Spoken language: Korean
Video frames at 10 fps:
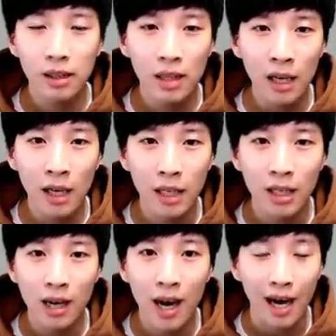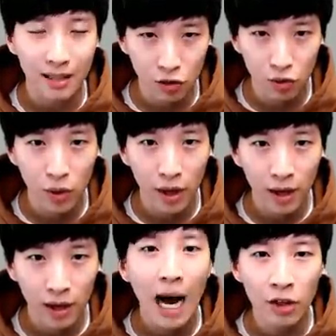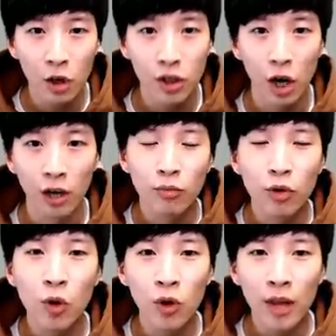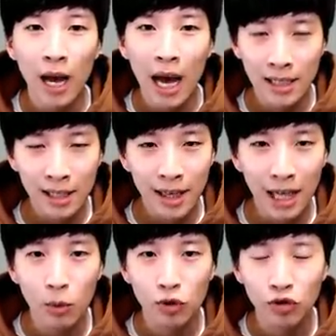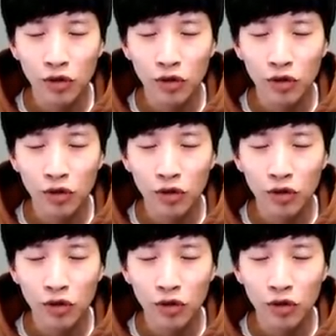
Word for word: 식당이 아니라 가짜 주소네 하는 거죠 물론 한 식당이 뭐